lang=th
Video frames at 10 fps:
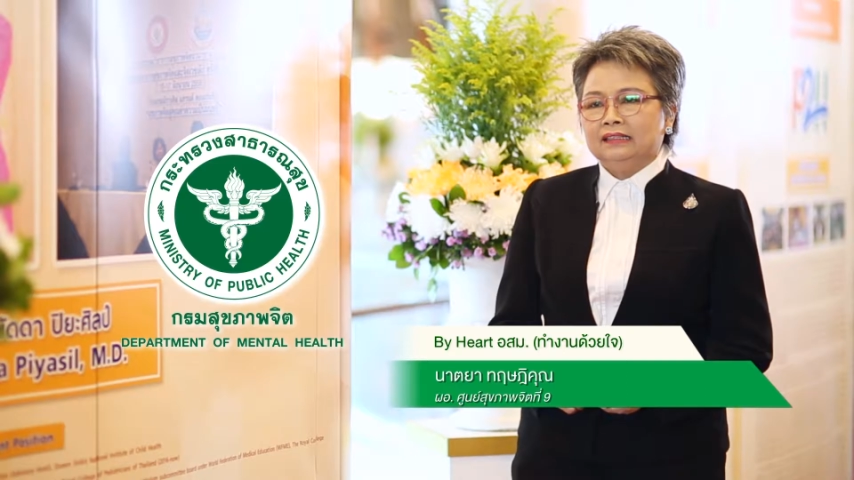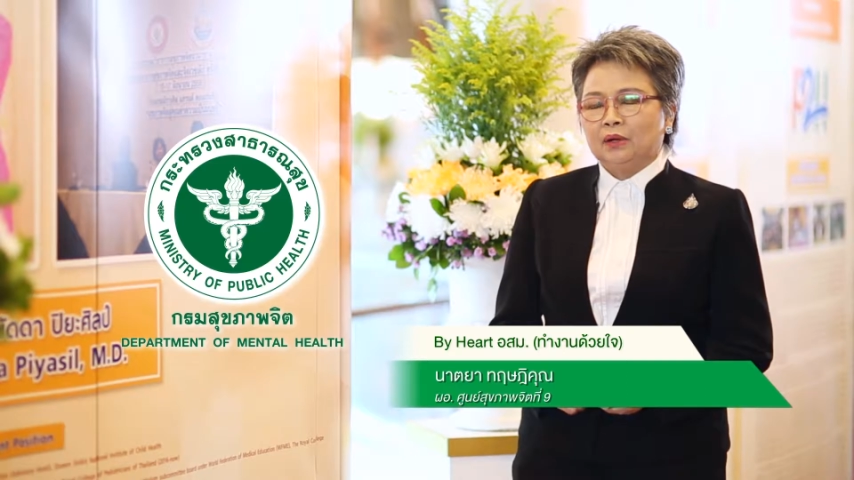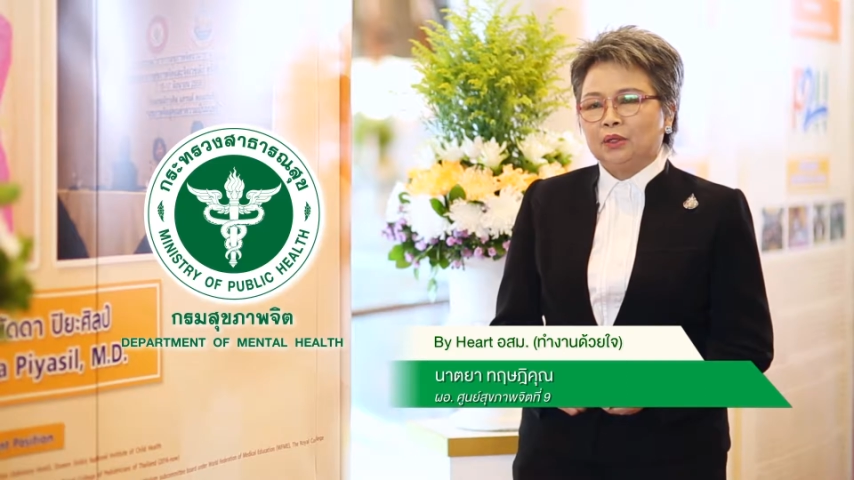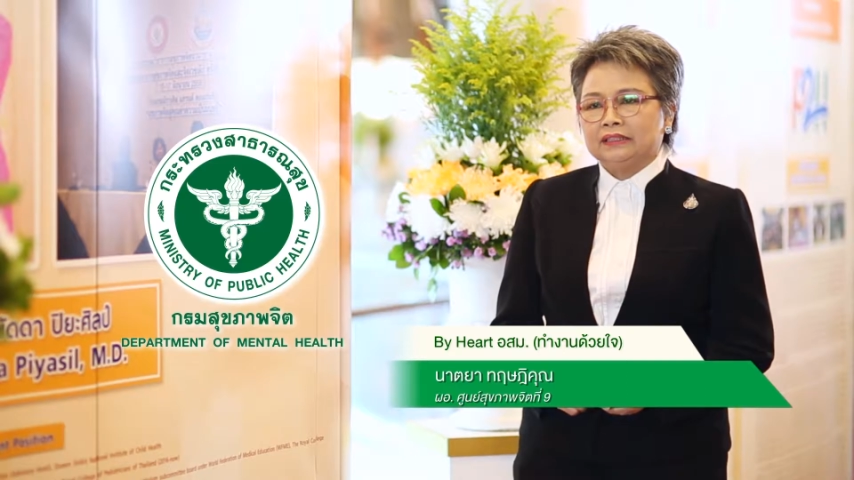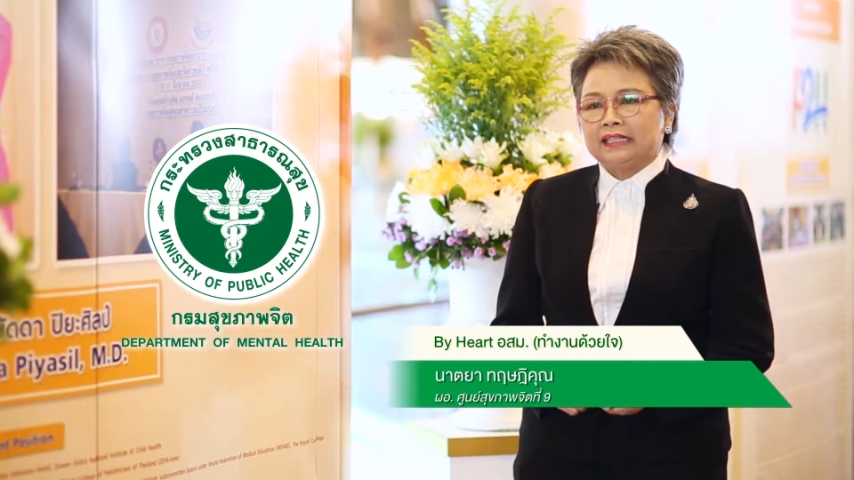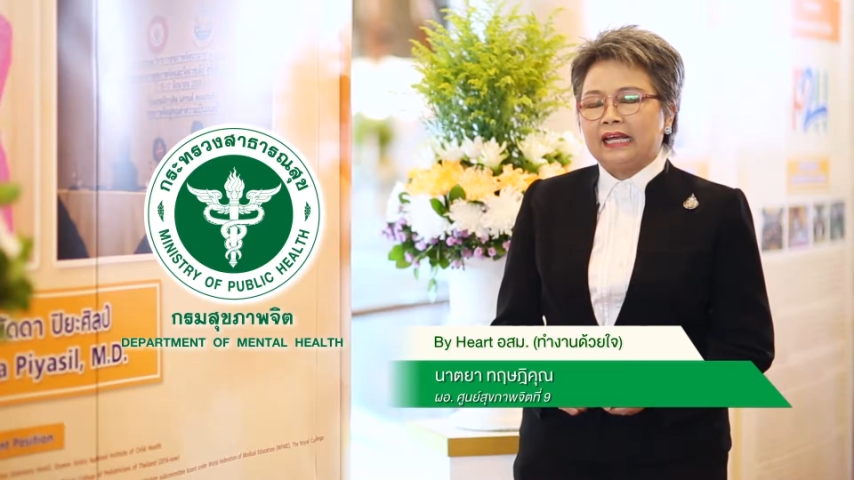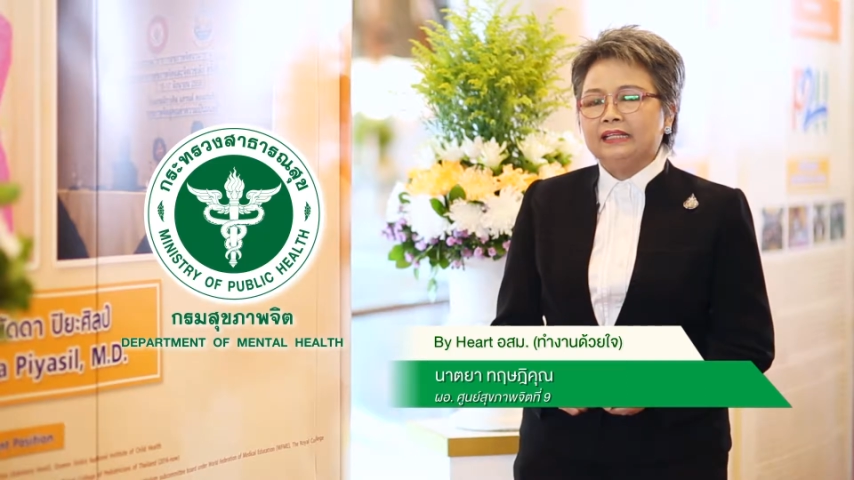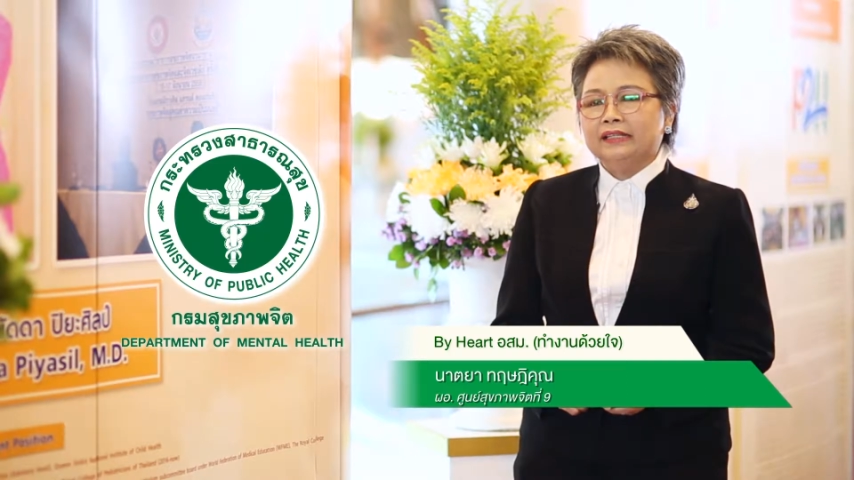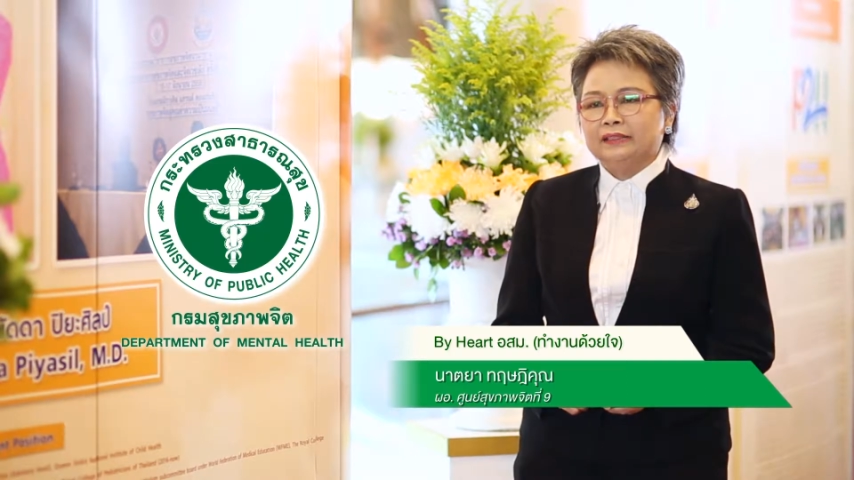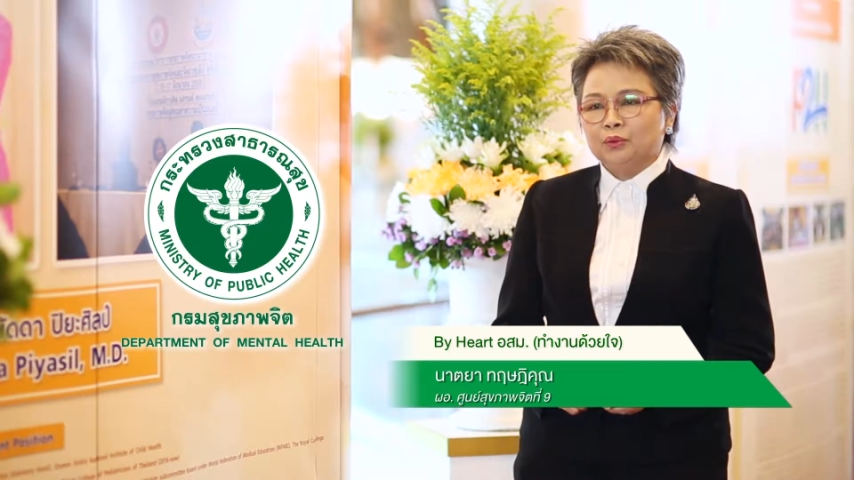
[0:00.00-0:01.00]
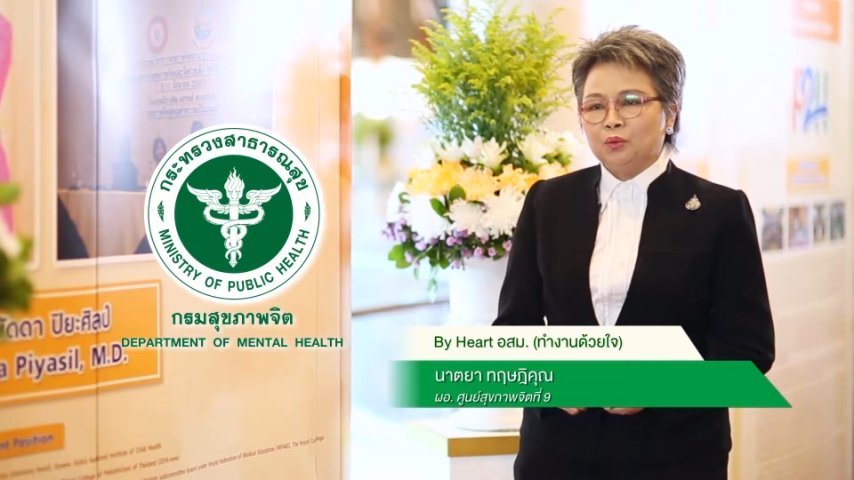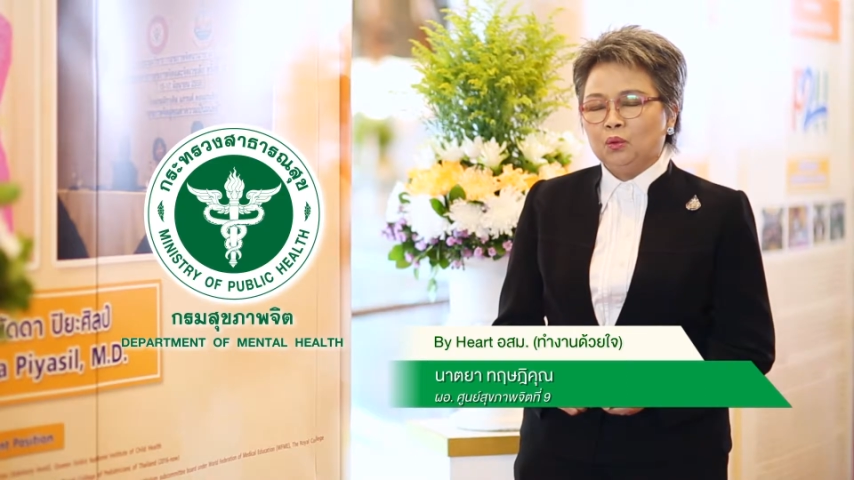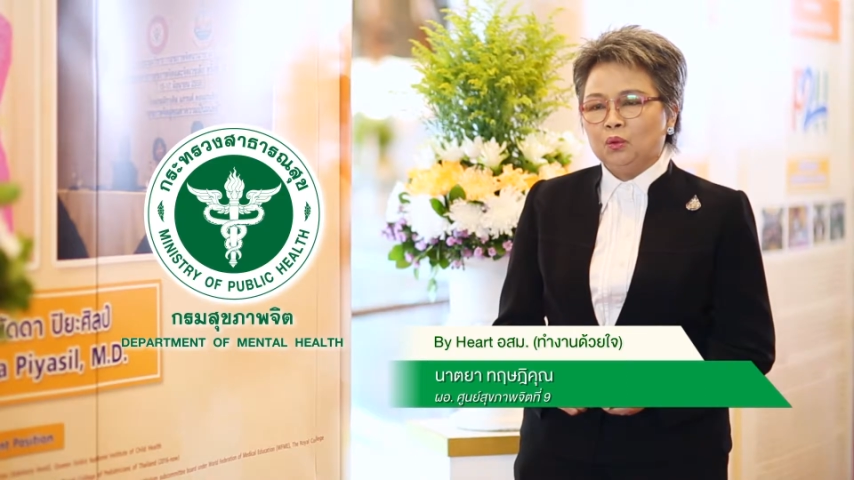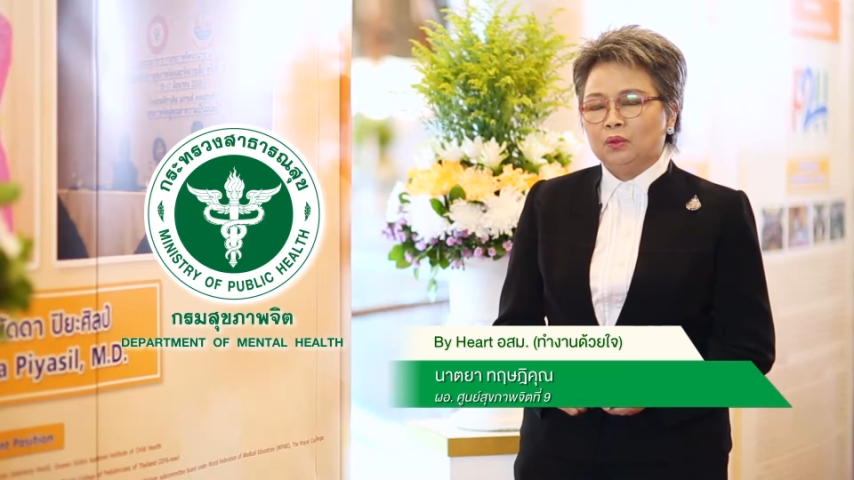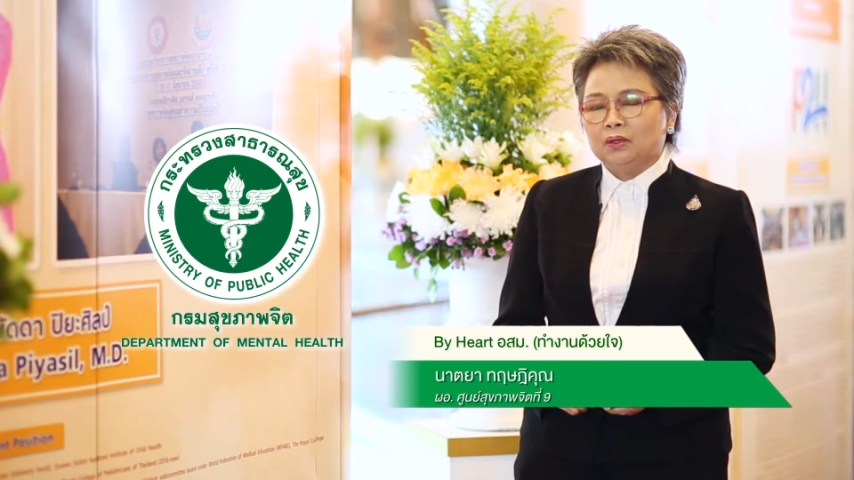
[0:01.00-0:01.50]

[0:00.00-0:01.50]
เราก็จะได้เรียนรู้